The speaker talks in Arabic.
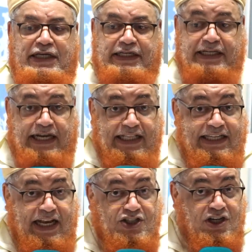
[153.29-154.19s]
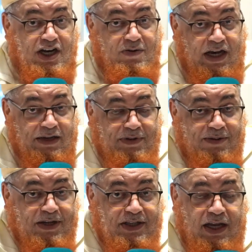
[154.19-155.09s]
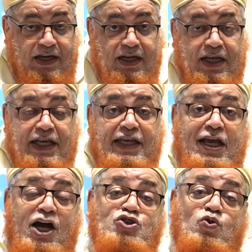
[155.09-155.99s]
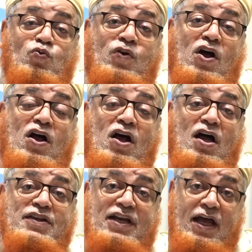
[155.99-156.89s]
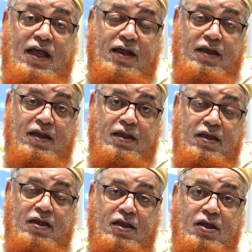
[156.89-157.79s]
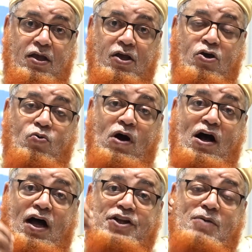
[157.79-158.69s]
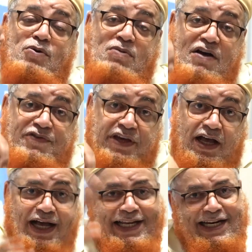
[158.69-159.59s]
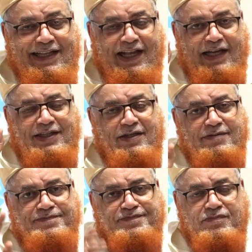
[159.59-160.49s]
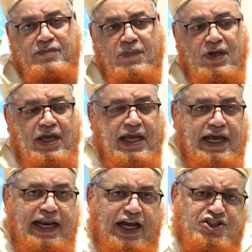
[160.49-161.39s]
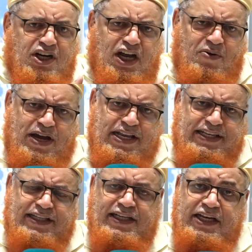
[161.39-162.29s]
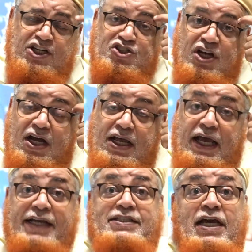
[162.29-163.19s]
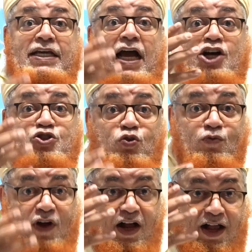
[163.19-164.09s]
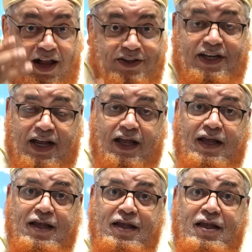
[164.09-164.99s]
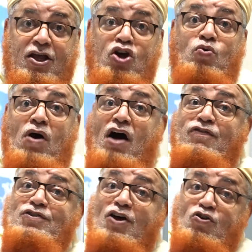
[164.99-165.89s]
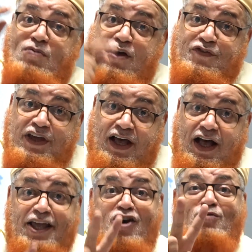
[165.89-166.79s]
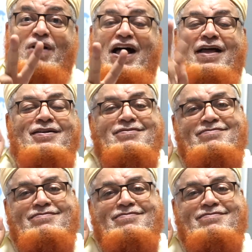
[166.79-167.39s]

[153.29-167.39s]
إذا هذه العشر الأواخر من رمضان هي عشر فاضلة وأعظم ما فيها ليلة القدر العشر الأوائل ديال دي الحجة حتى هي عشر فاضلة وأفضل ما فيها يومان